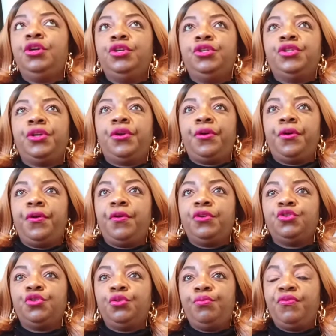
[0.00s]

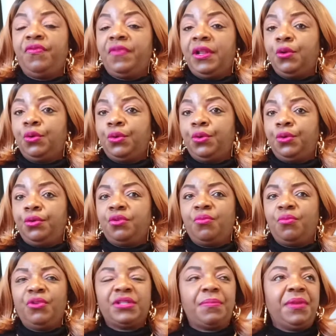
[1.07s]
Je, buvais l'eau,
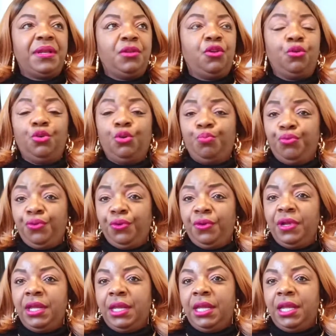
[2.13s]
comment ça s'appelle L'eau pure
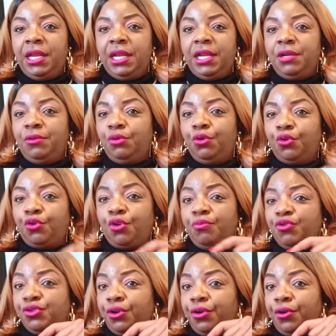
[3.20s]
l'eau comme
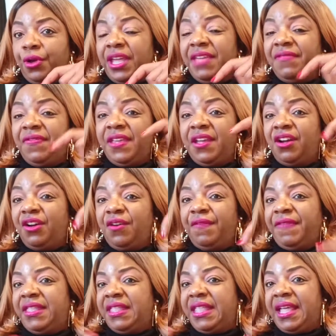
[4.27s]
du genre Evian,
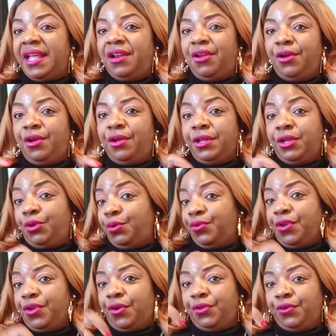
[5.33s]
Vitel, euh, de l'eau
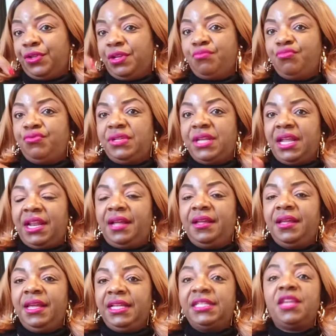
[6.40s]
dans, des bouteilles là.
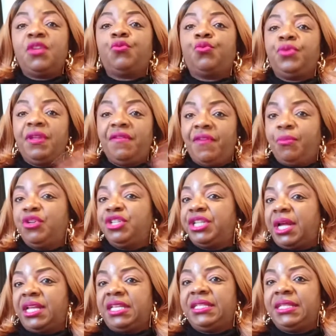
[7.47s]
Ce qui coûtait vraiment cher
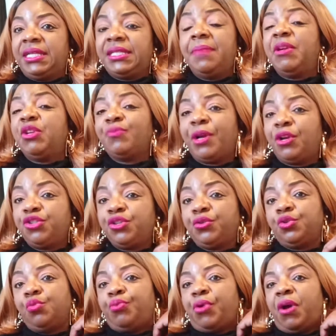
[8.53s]
à Kinshasa. Mais je m'arrangeais
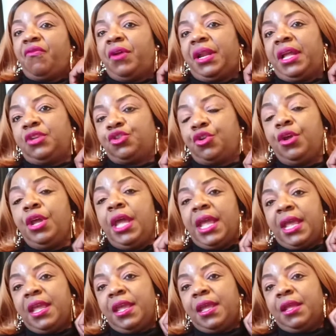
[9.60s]
toujours pour avoir l'argent.
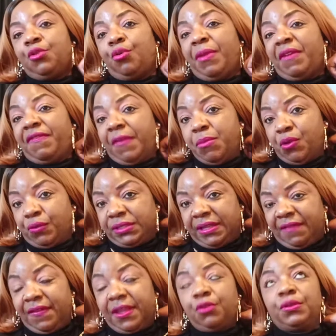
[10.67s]
Et dans ma famille, on
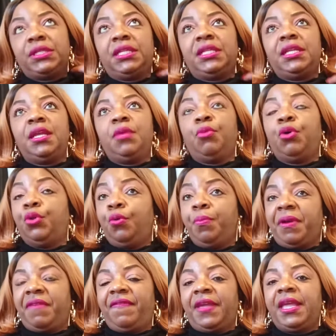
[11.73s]
savait que c'était mon eau
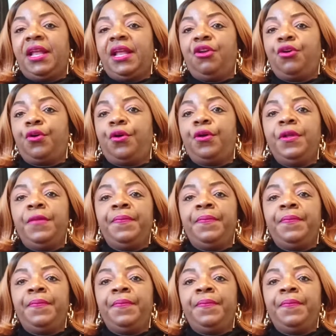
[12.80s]
préférée. Alors,